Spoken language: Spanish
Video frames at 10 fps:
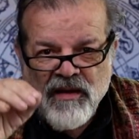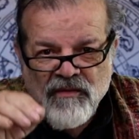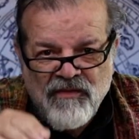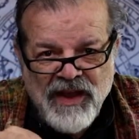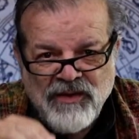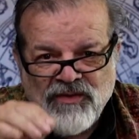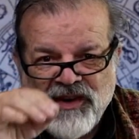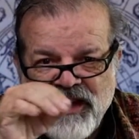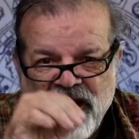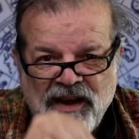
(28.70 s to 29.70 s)
Venus
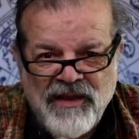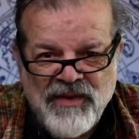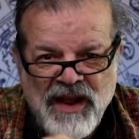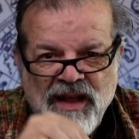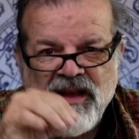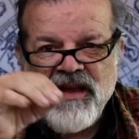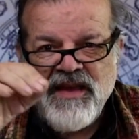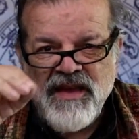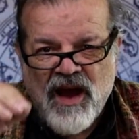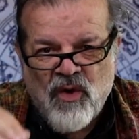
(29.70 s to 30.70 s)
rige a Libra
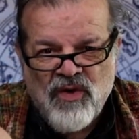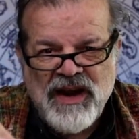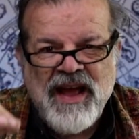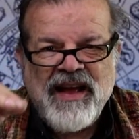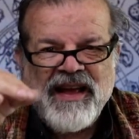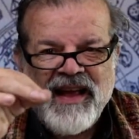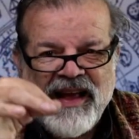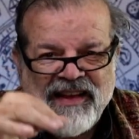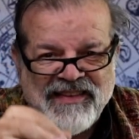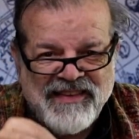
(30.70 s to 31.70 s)
y ahora
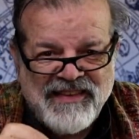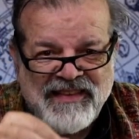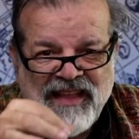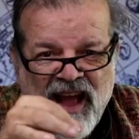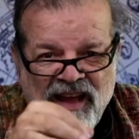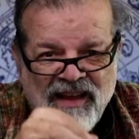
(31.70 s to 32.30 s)
está